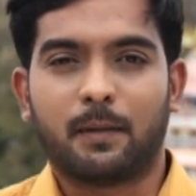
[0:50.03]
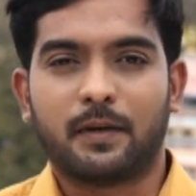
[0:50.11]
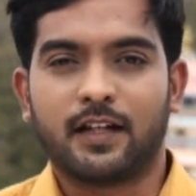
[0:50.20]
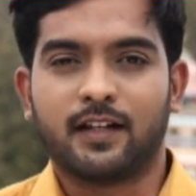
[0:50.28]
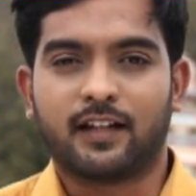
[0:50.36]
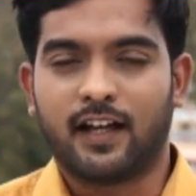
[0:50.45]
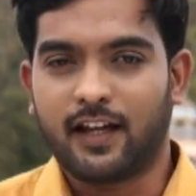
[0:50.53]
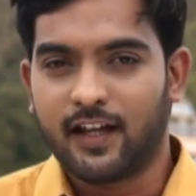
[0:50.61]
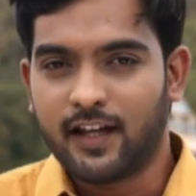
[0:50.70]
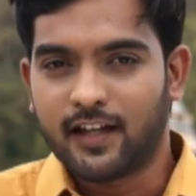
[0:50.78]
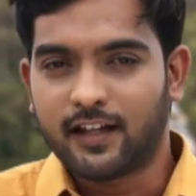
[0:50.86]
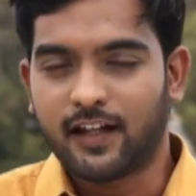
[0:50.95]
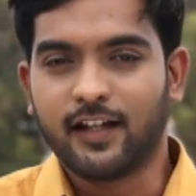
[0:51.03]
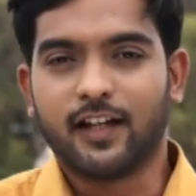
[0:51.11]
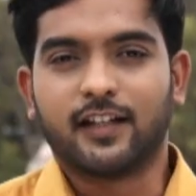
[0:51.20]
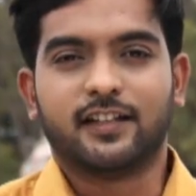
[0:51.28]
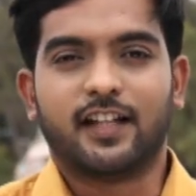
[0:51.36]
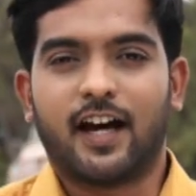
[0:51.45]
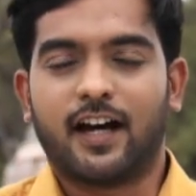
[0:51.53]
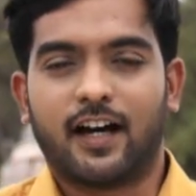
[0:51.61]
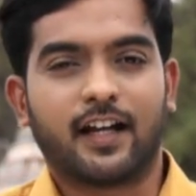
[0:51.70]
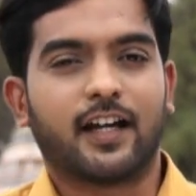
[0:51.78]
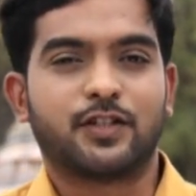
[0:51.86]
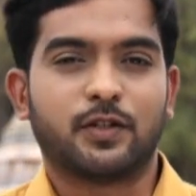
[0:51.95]
அப்படிங்கிறத இங்கிருந்து தான்
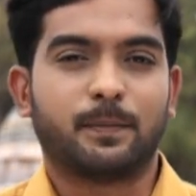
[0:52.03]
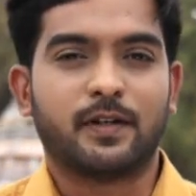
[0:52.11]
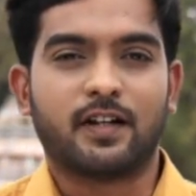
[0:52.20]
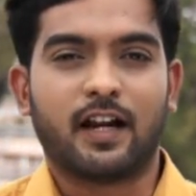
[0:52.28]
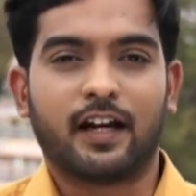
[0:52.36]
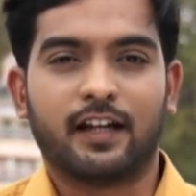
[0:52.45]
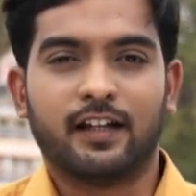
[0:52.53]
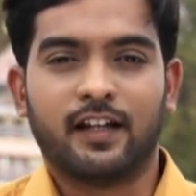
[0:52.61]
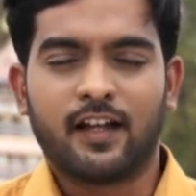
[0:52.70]
ஆராய்ச்சி பண்றாங்க